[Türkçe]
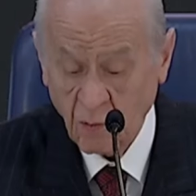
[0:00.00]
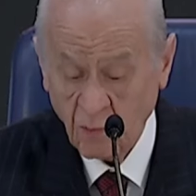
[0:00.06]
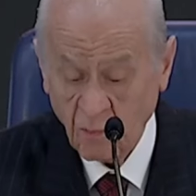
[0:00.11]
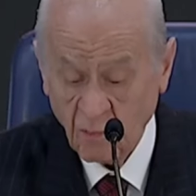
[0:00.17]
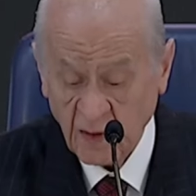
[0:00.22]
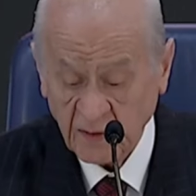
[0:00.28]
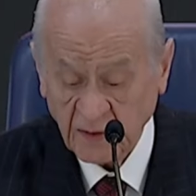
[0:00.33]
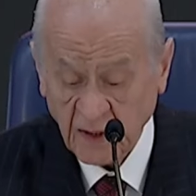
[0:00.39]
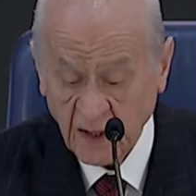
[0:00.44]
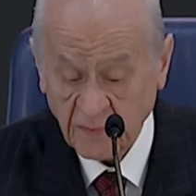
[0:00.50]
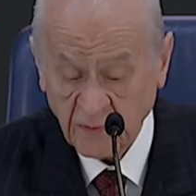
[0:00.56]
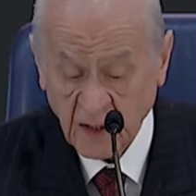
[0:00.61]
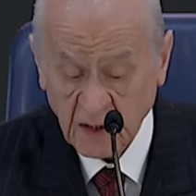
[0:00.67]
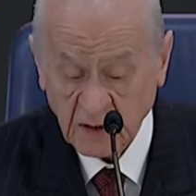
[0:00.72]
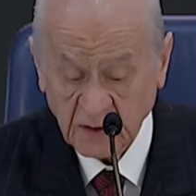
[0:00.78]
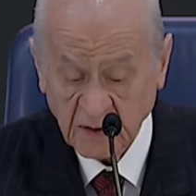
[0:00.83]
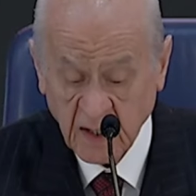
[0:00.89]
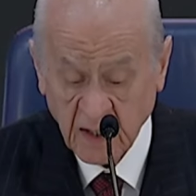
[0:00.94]

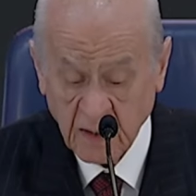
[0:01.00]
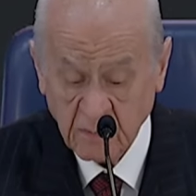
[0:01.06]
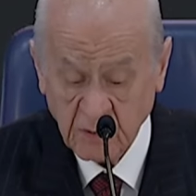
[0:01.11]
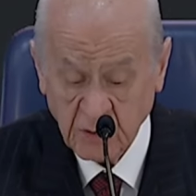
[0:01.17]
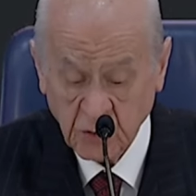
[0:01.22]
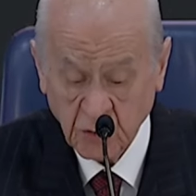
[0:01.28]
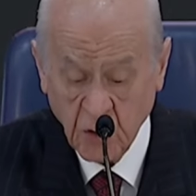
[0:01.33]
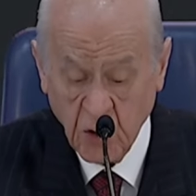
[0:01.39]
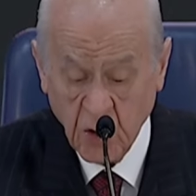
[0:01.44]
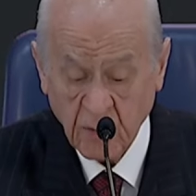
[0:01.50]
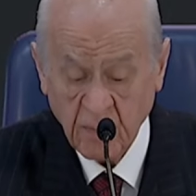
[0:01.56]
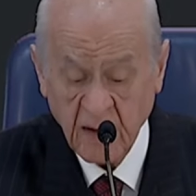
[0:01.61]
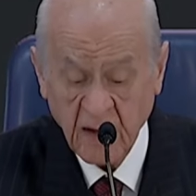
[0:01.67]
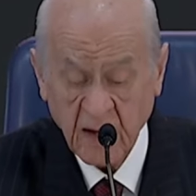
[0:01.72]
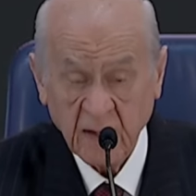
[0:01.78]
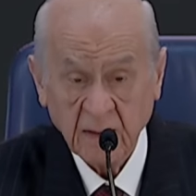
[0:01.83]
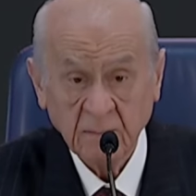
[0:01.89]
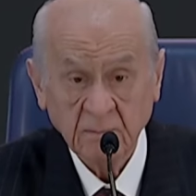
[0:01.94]
vatandaşlarımızı
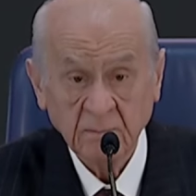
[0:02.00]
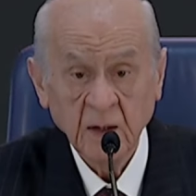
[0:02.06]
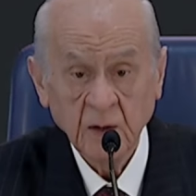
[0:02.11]
görmeyen,